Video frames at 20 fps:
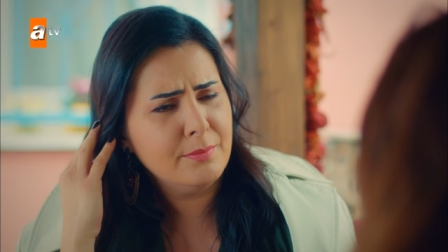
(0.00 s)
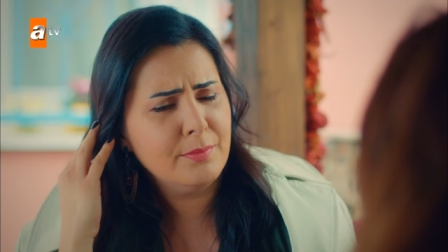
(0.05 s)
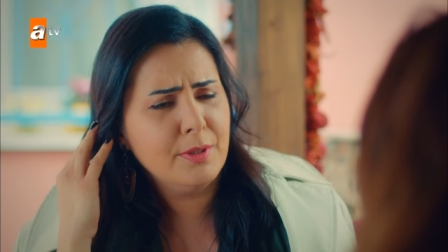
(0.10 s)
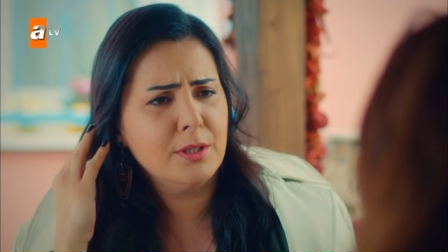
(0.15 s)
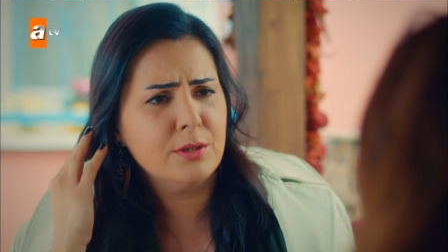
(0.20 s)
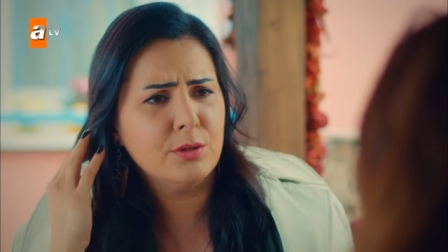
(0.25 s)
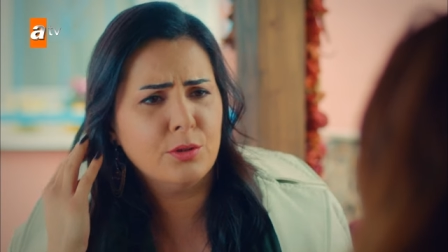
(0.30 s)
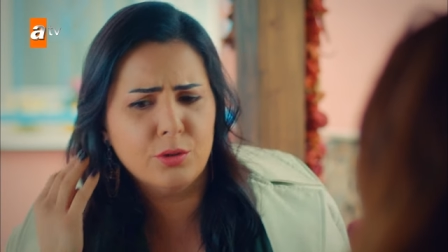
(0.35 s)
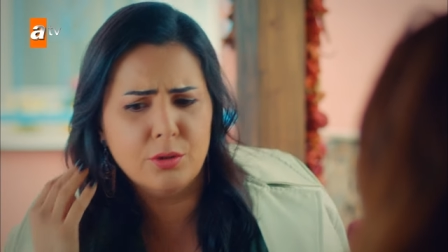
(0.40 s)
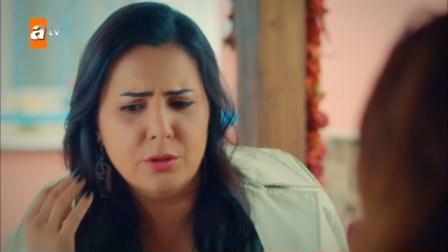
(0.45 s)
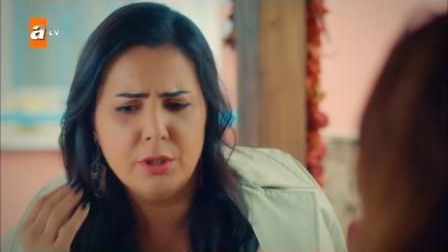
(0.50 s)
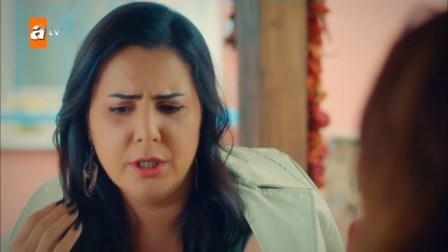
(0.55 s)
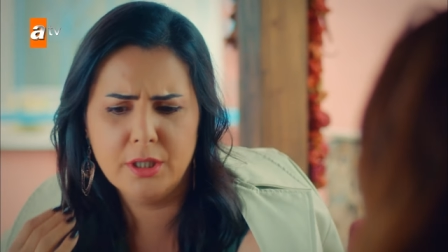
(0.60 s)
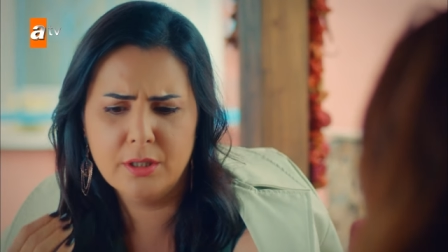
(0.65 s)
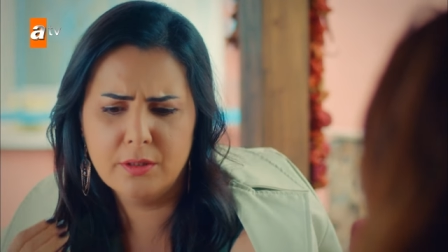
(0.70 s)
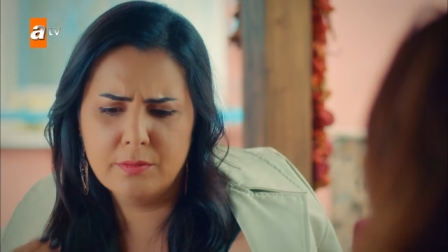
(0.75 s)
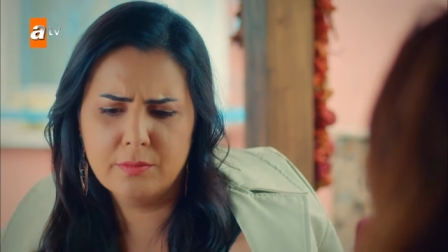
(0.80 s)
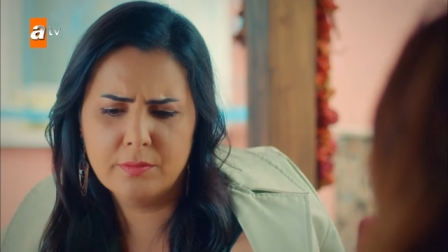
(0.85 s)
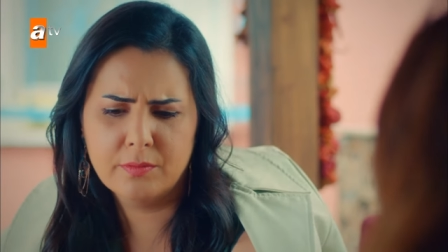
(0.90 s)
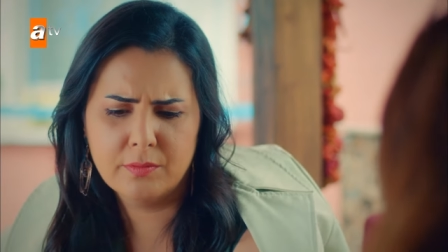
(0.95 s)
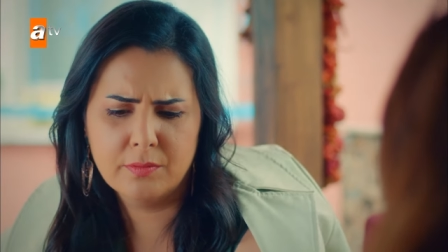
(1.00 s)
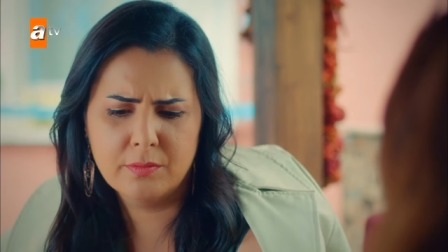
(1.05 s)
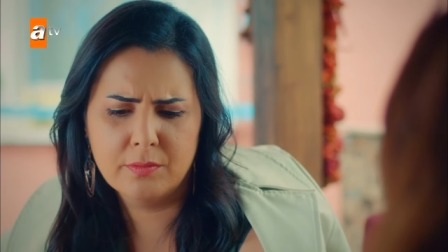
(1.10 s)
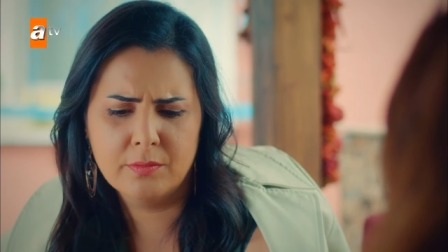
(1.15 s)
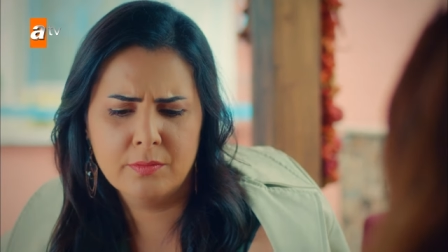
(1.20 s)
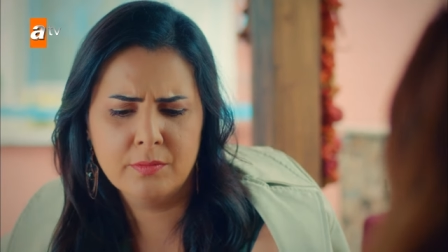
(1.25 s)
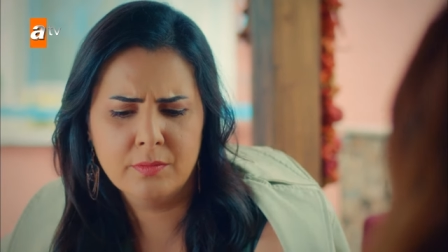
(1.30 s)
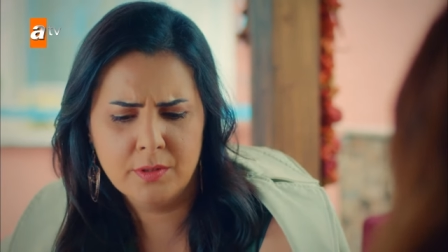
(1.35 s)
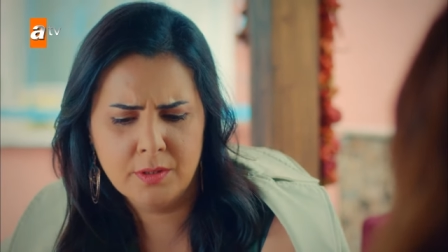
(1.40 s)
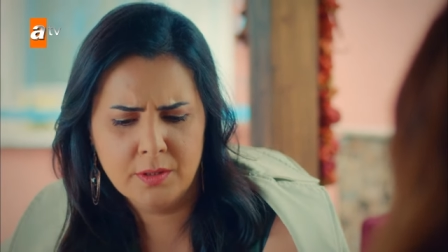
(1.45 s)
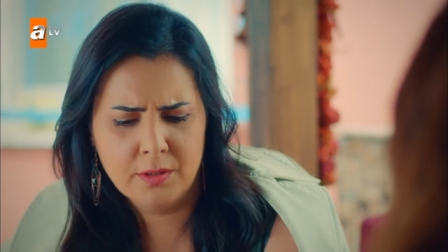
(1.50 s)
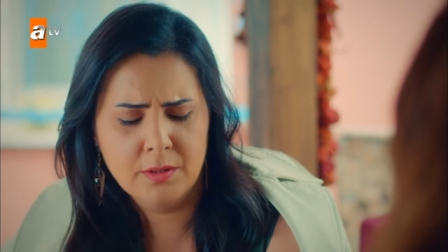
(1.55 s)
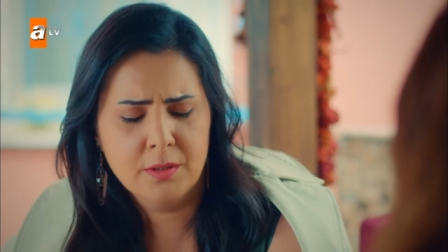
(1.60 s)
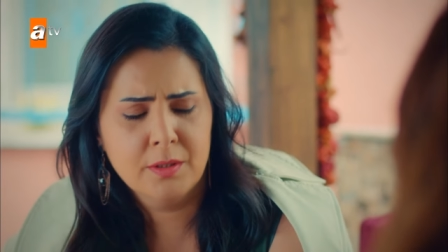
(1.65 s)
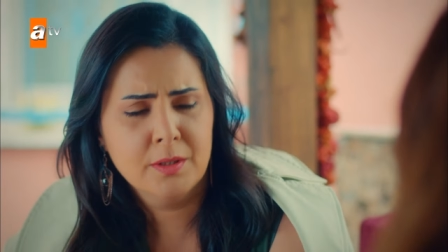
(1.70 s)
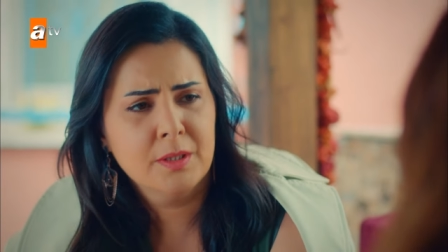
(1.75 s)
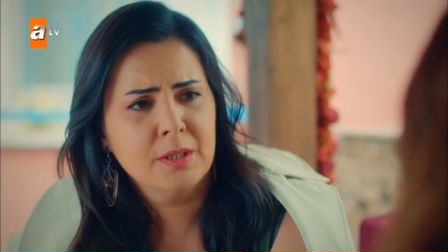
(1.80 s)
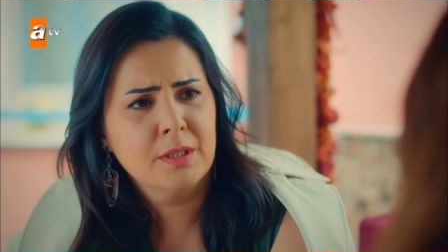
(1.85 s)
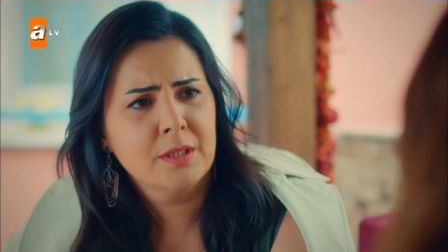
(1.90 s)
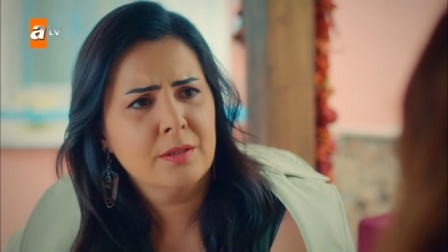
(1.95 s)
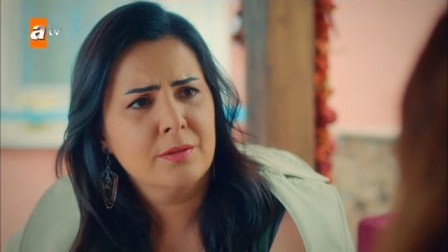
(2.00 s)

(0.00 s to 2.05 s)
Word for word: Ben de öyle. Sağ ol.